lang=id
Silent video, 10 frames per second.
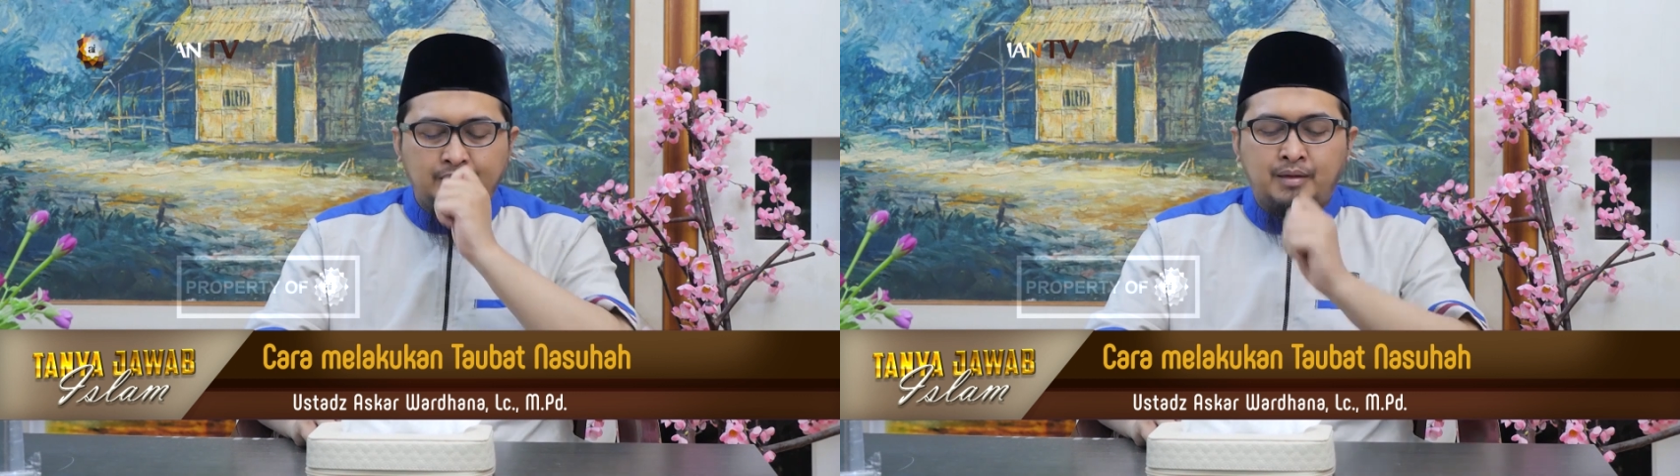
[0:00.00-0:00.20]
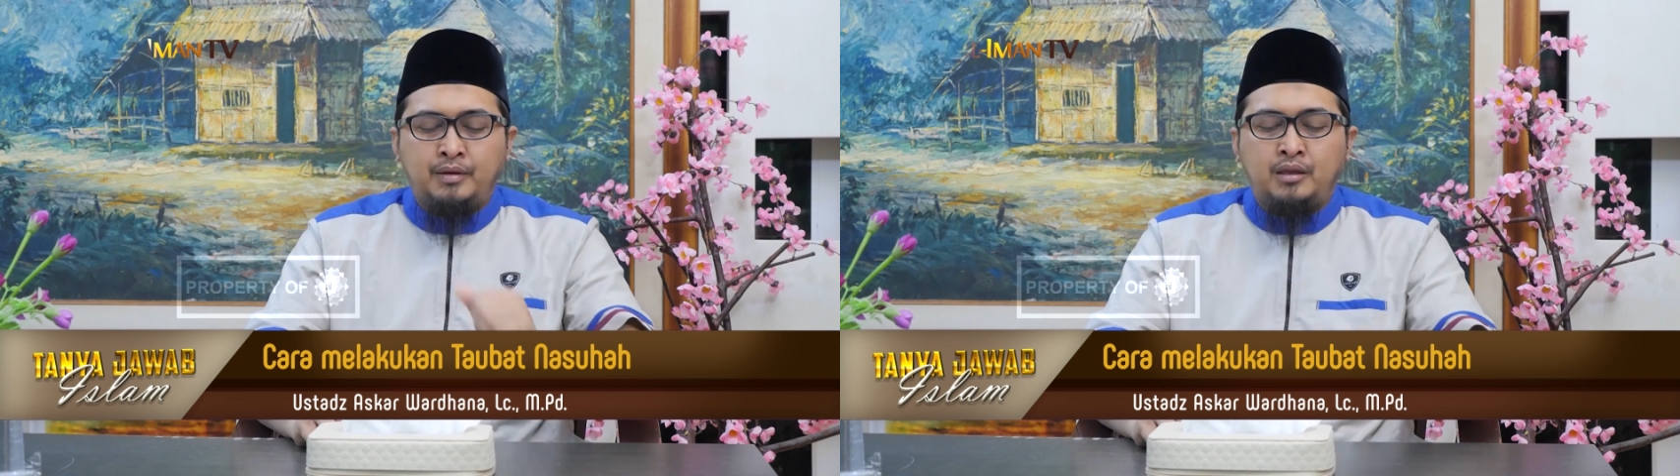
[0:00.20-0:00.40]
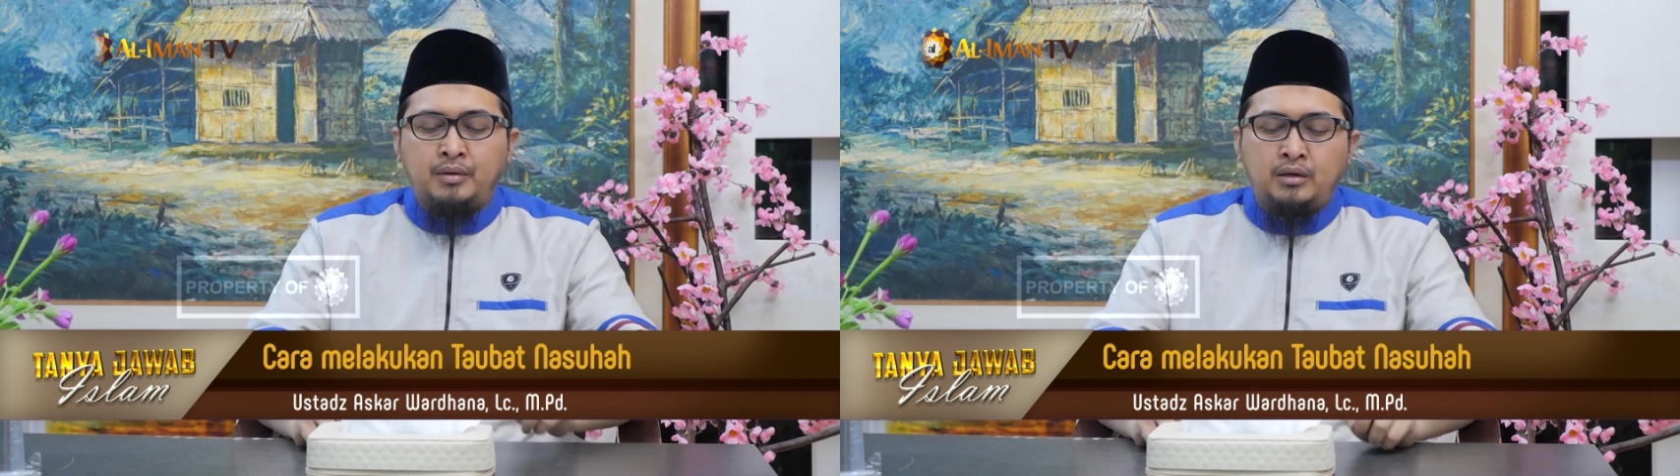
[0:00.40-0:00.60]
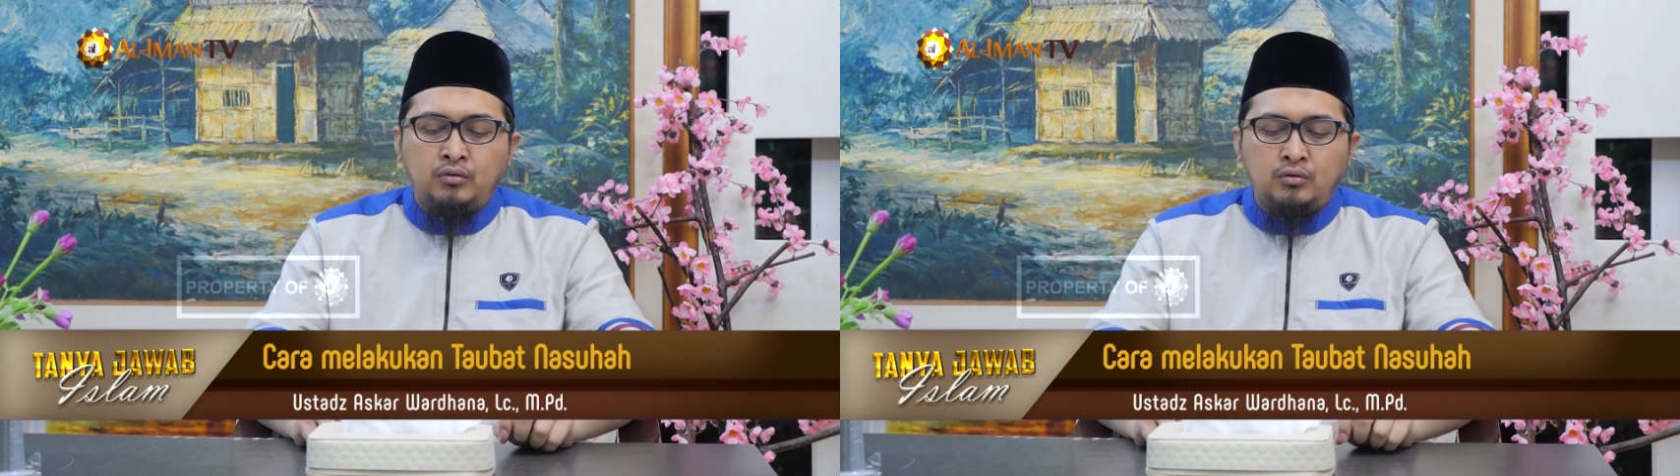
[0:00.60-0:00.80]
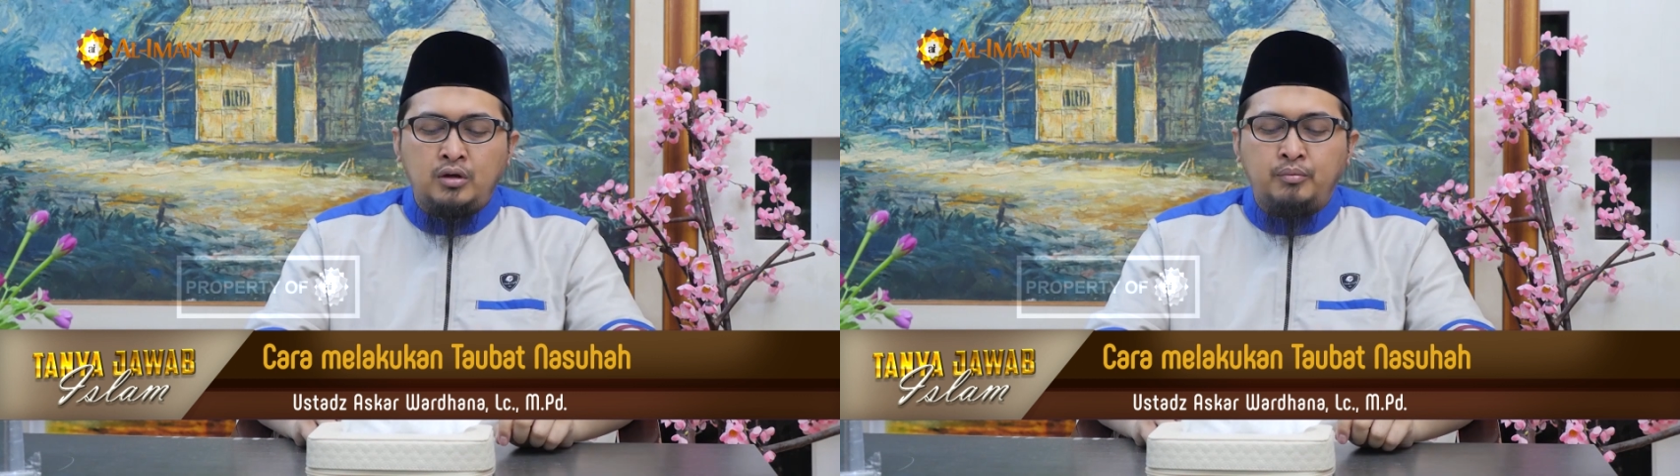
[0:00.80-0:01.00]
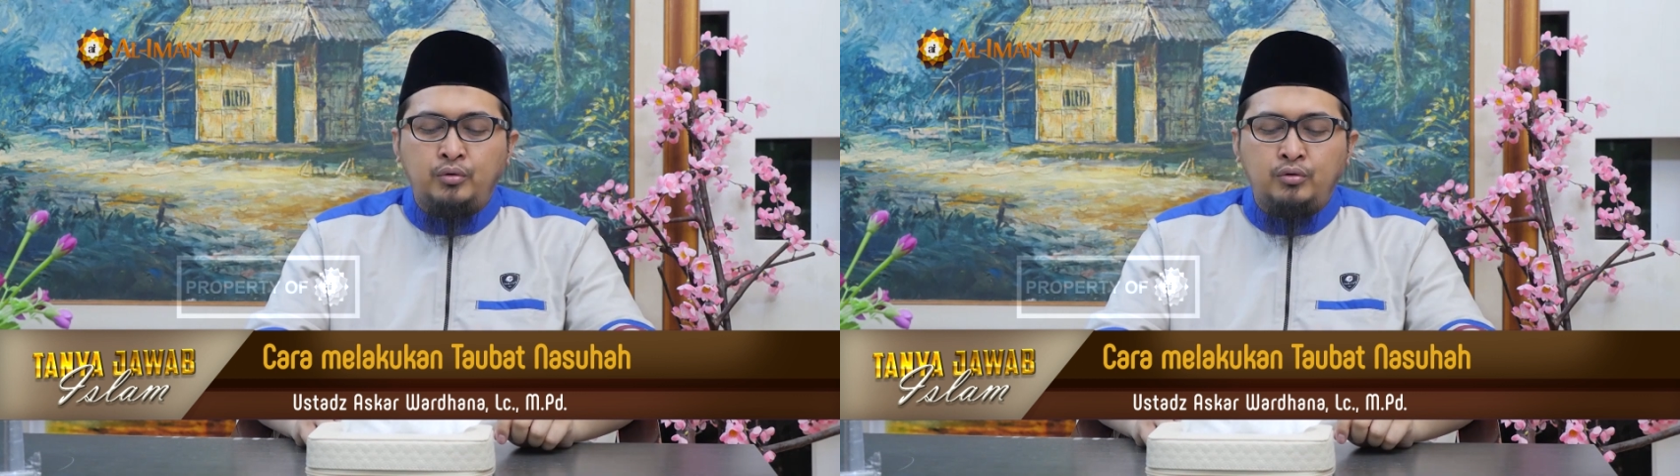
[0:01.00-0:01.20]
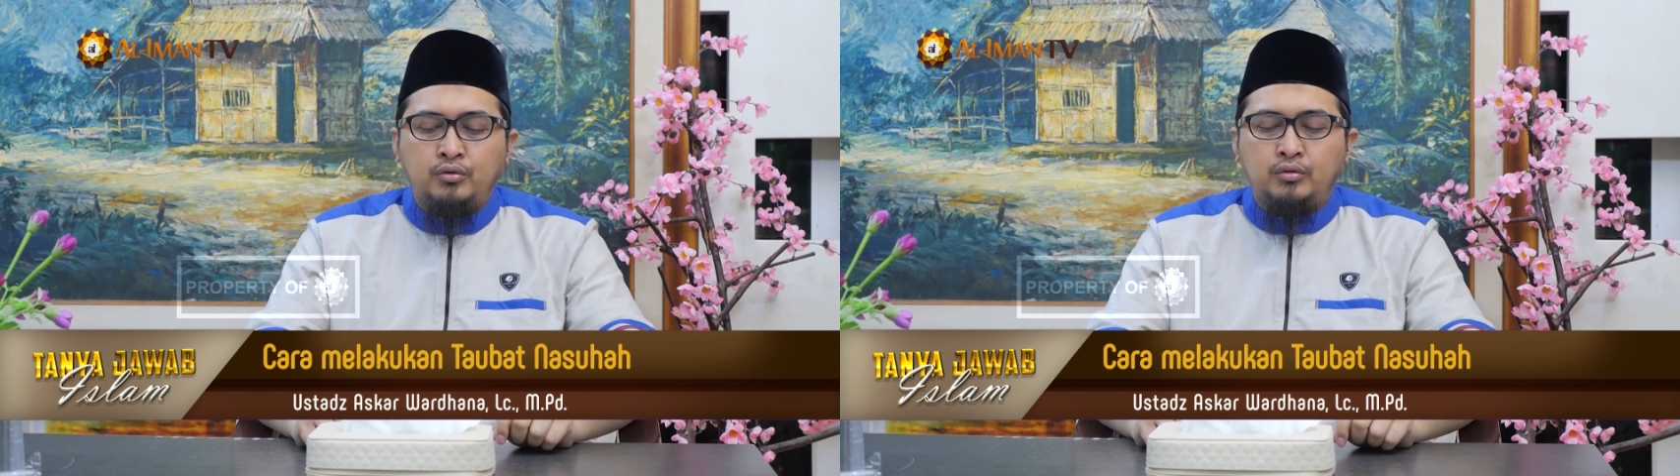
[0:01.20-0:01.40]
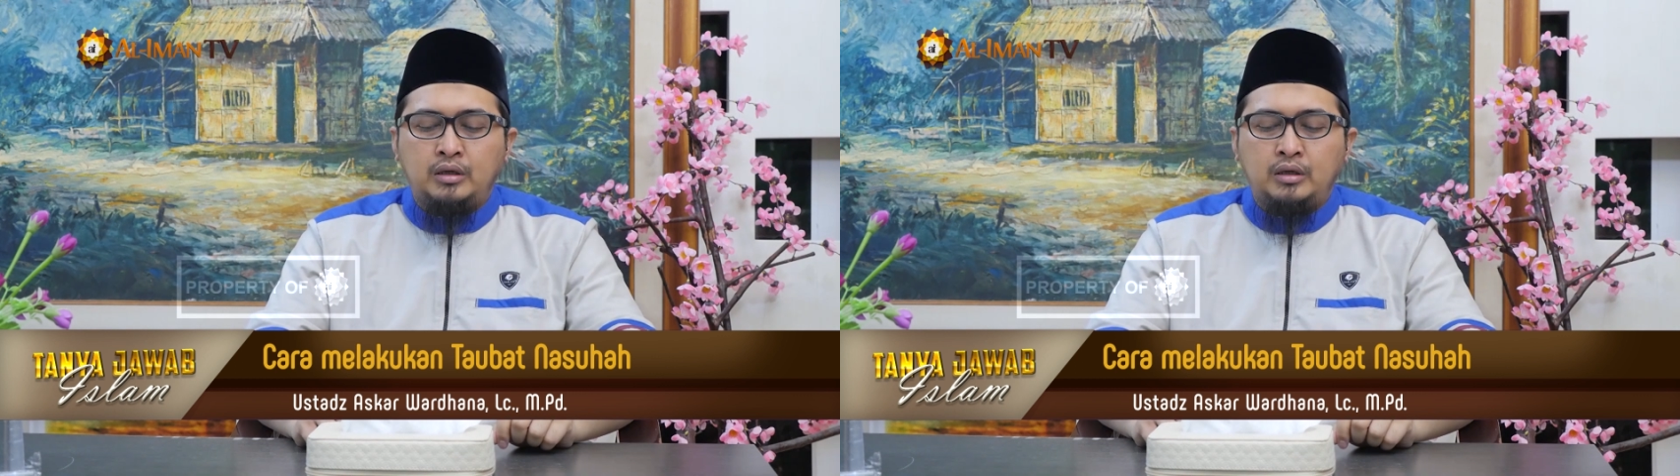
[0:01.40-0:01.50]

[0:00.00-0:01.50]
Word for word: teman-teman dulu yang buruk